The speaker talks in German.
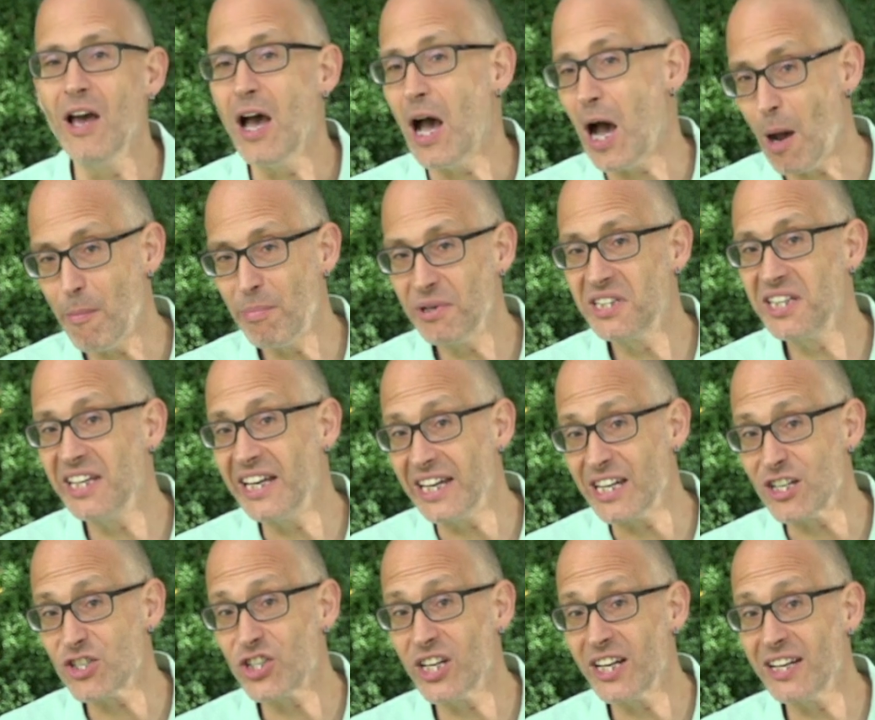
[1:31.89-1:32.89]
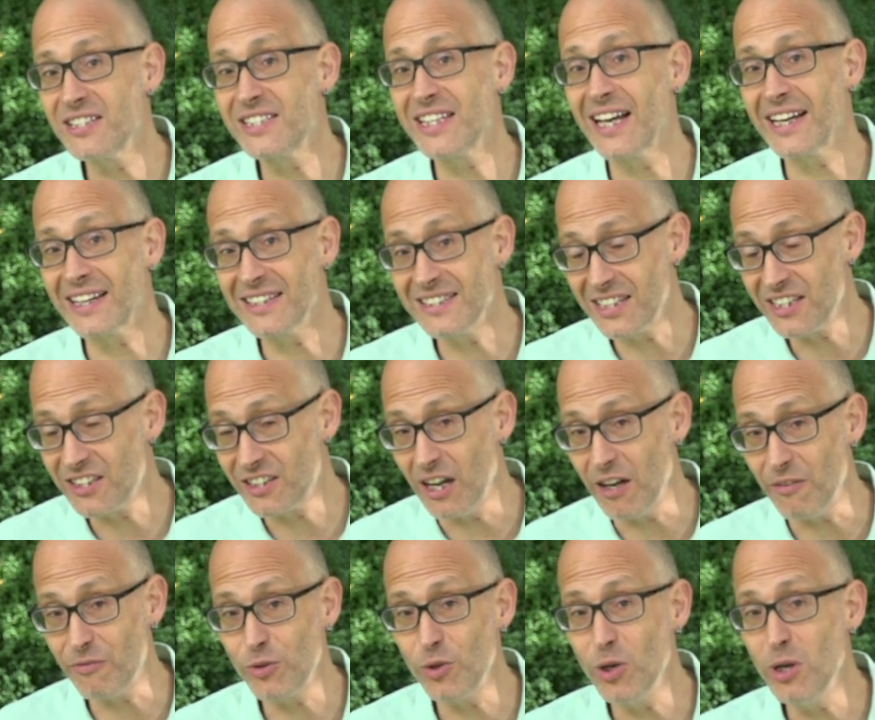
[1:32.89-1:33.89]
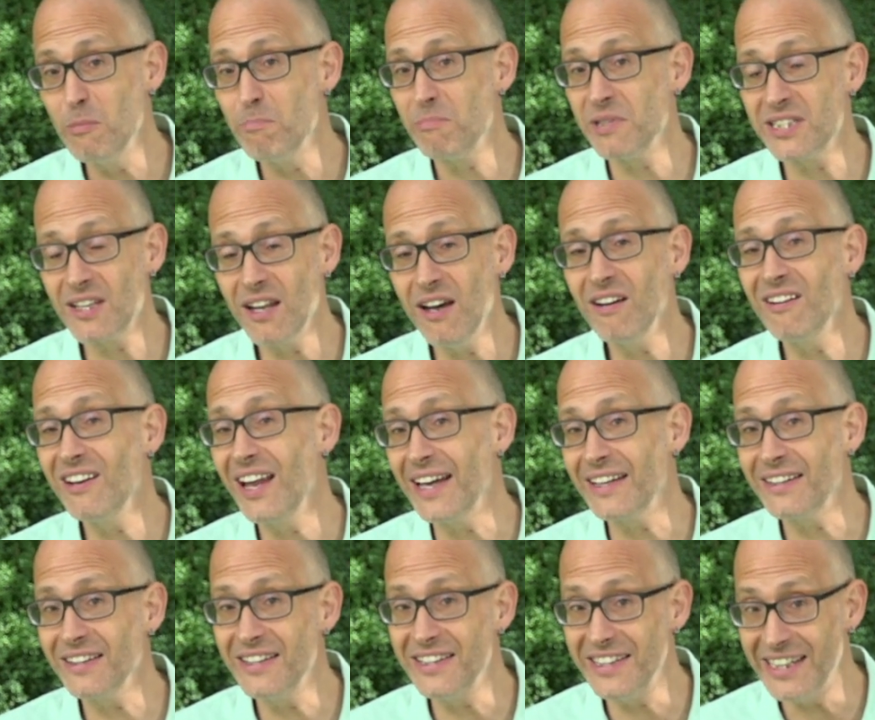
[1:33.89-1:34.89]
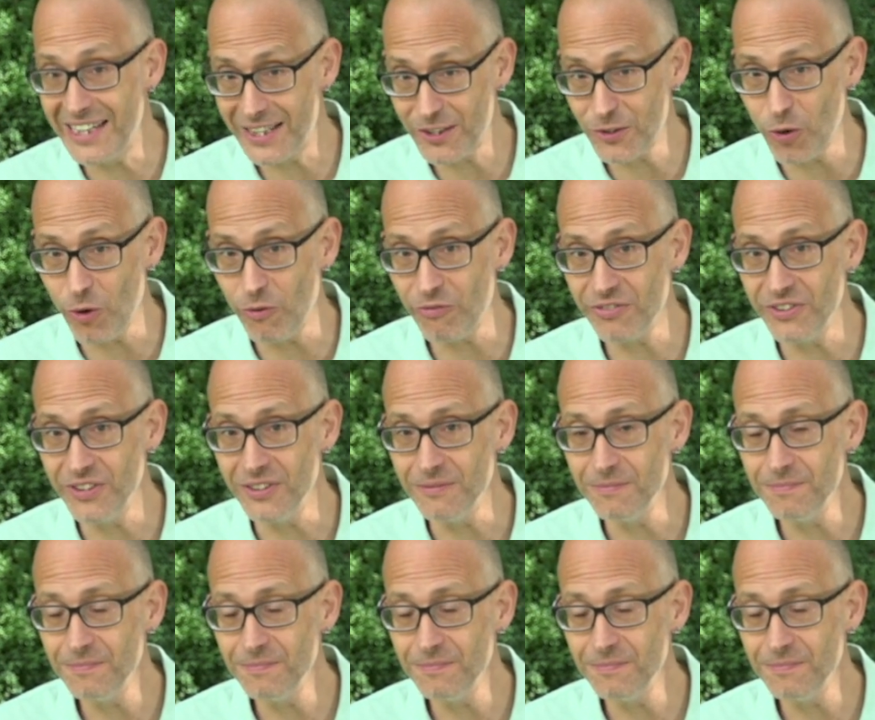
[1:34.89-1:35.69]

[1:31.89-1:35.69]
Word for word: aber die Hersteller zeigen sich dafür bislang leider nicht offen.